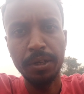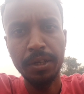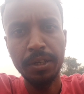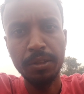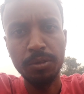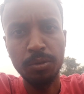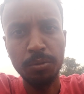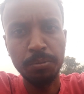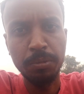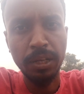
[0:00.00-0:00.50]
है
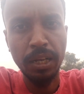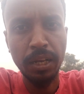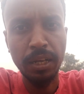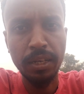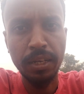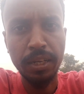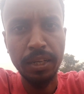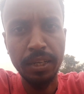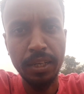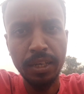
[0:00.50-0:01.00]
तो मेला
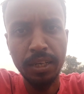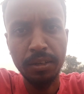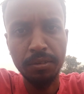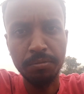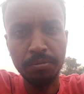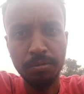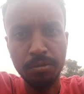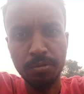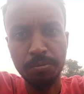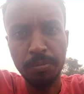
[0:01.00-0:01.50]
नहीं गया
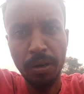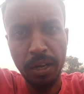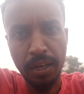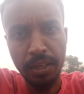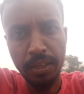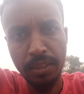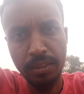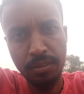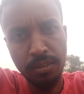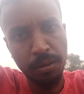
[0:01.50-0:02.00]

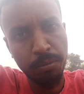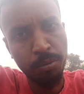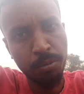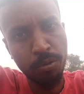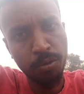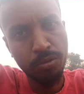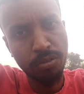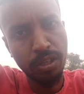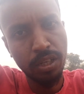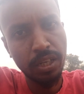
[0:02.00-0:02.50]
बाकी सब
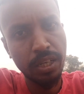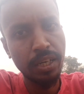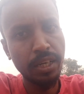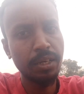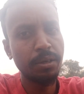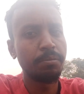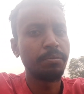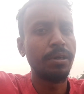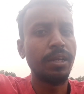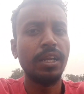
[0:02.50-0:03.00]
लोग चले गए
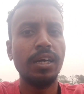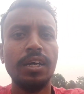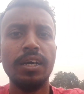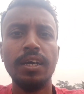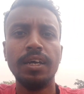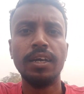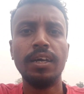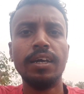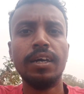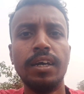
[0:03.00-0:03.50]
हैं मेला
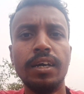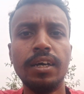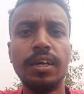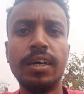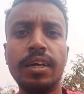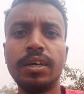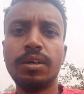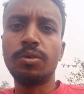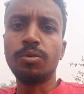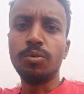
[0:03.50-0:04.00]

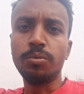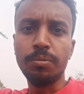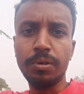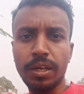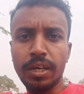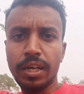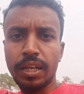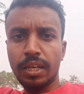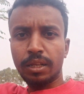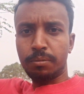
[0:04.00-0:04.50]

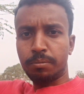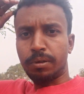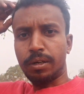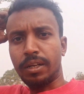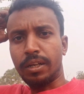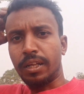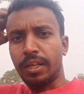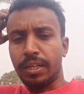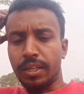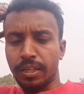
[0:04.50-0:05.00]
घूमने के लिए
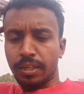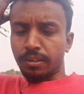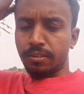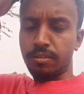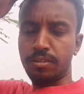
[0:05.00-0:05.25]
मैं नहीं गया